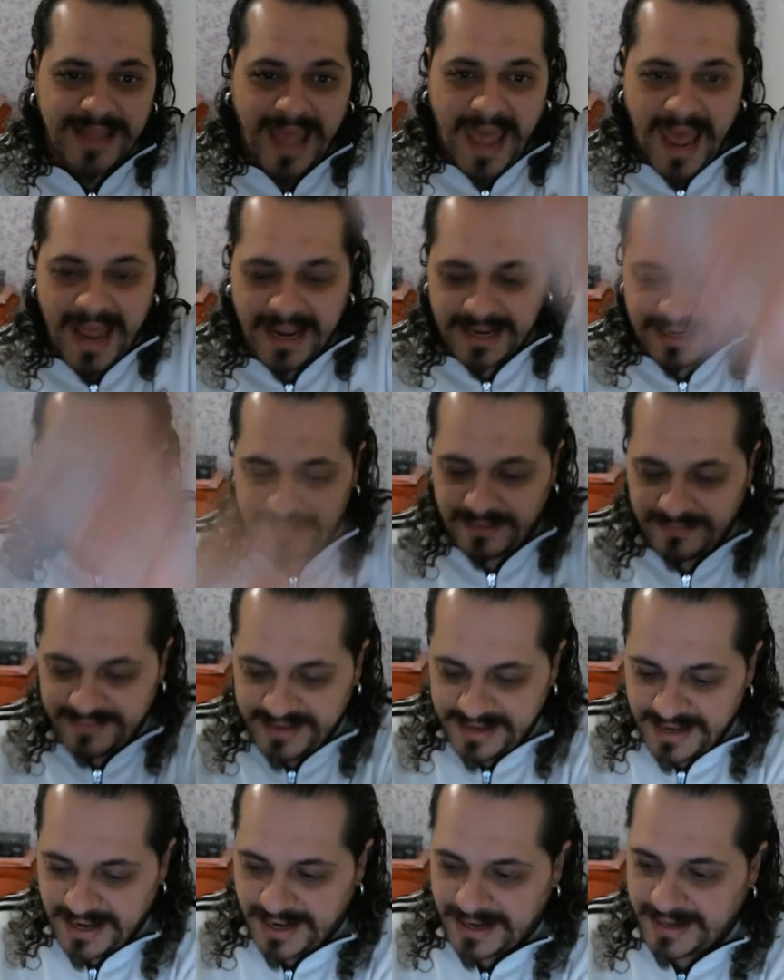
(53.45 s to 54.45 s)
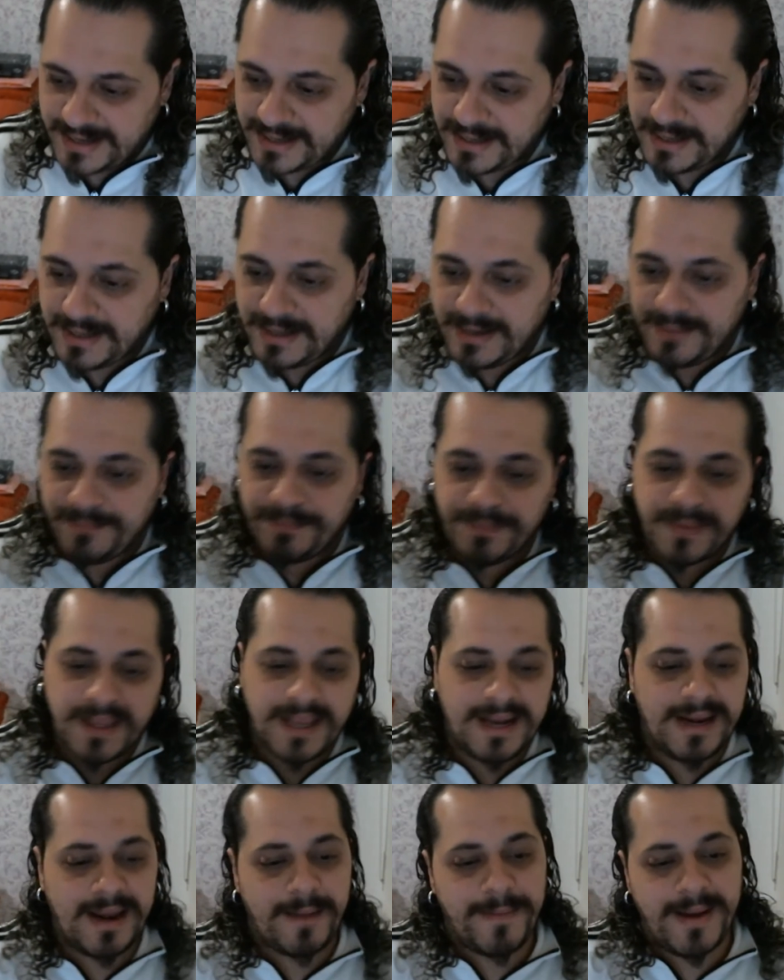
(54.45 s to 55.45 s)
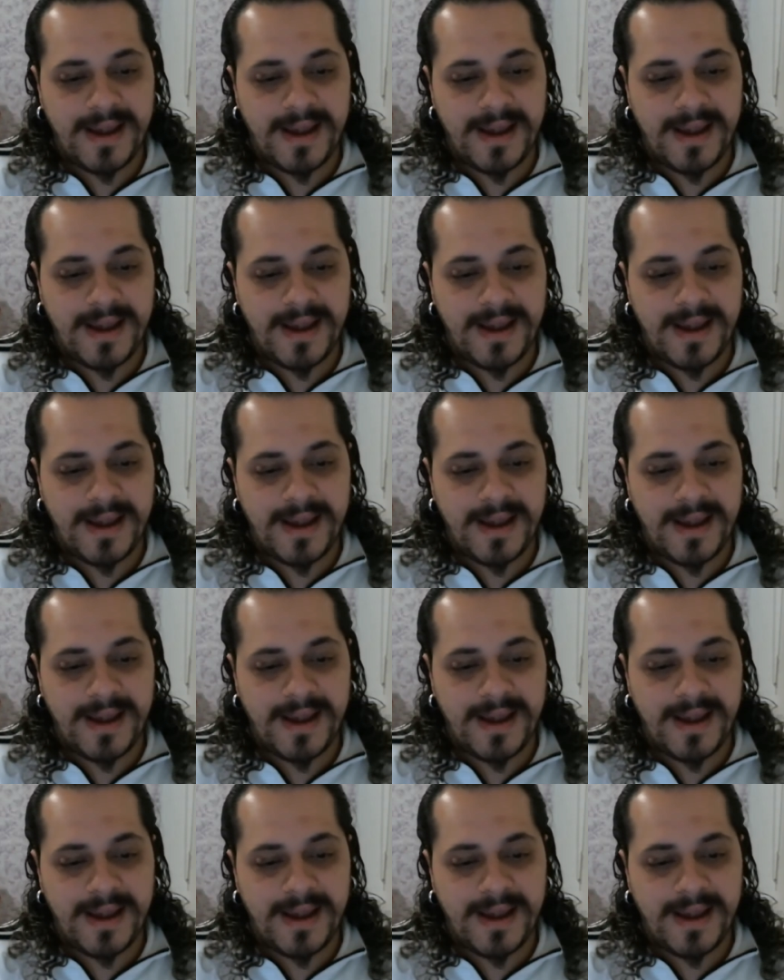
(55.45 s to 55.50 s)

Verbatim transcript: tac, va via la